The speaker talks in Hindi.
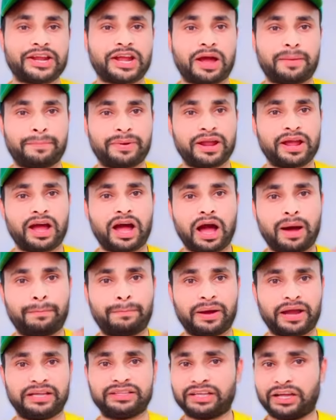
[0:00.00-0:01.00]
यहाँ पे आप
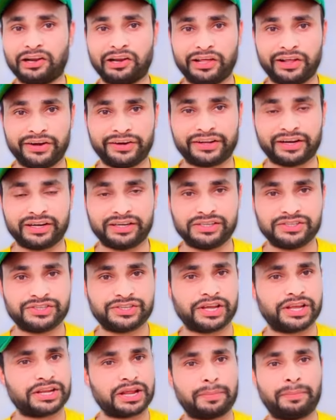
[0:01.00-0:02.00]
पाइथन लर्न कर
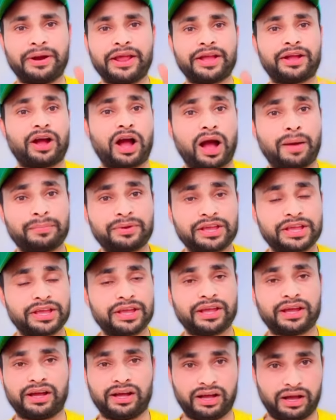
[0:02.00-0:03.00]
लीजिए ये बड़े काम की
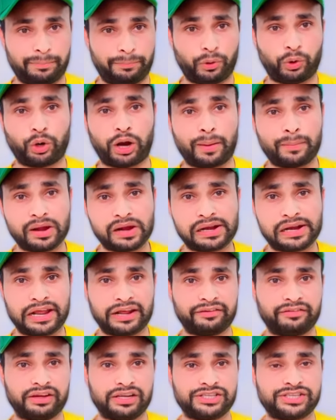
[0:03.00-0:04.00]
प्रोग्रामिंग
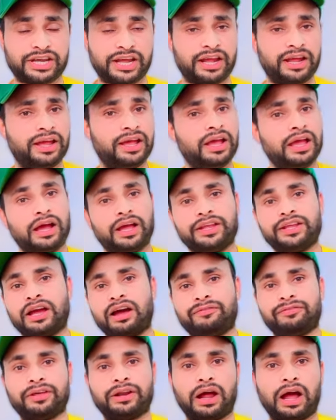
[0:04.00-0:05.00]
लैंग्वेज है
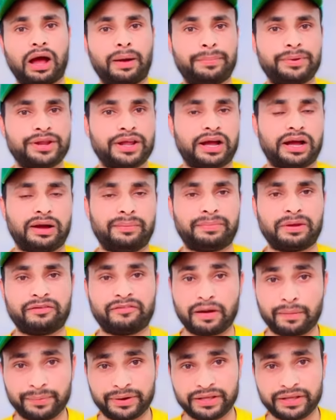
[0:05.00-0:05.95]
या फिर आप यहाँ पे वेब